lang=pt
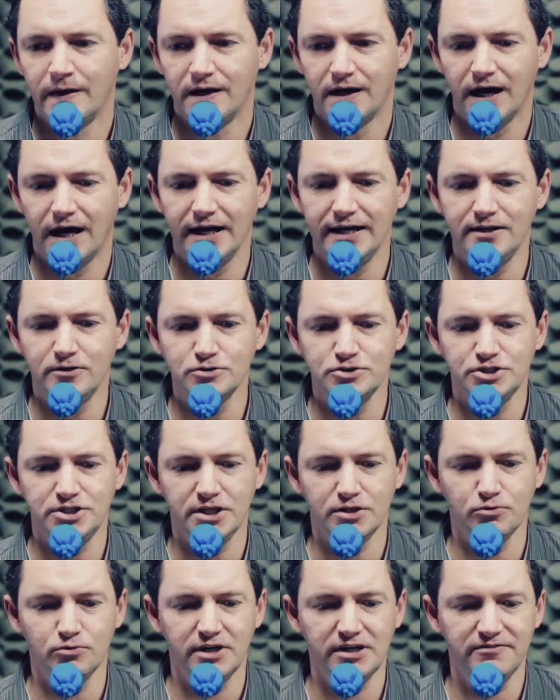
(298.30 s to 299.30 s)
Aí no
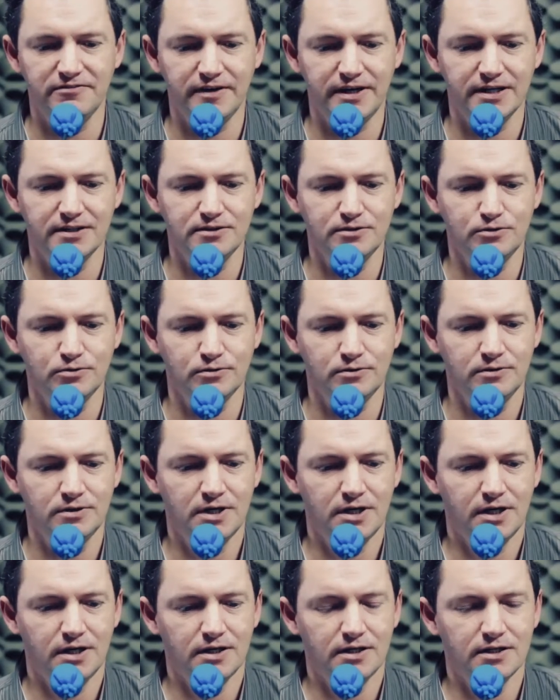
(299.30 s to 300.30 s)
dia, num evento,
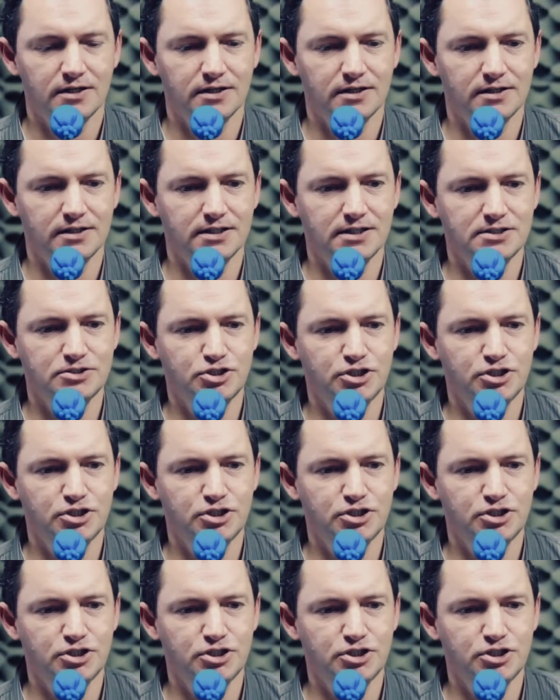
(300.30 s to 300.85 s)
uh,